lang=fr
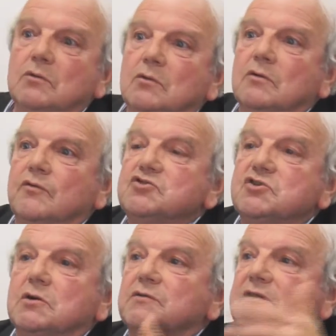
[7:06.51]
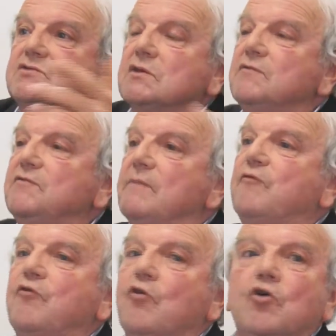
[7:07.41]
œuvre gigantesque sur des femmes
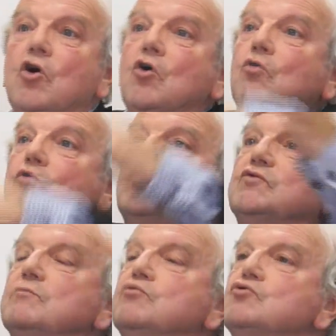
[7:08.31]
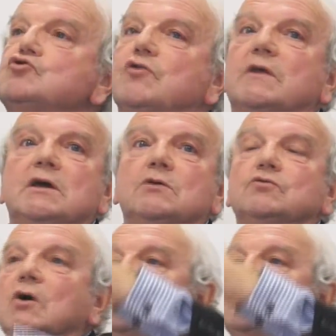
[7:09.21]
fleurs où se bourgeonnaient,
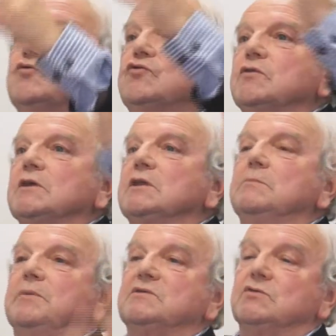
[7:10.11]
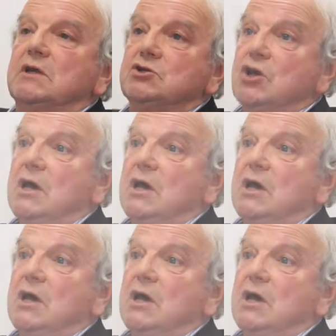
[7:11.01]
où, sortaient des personnages.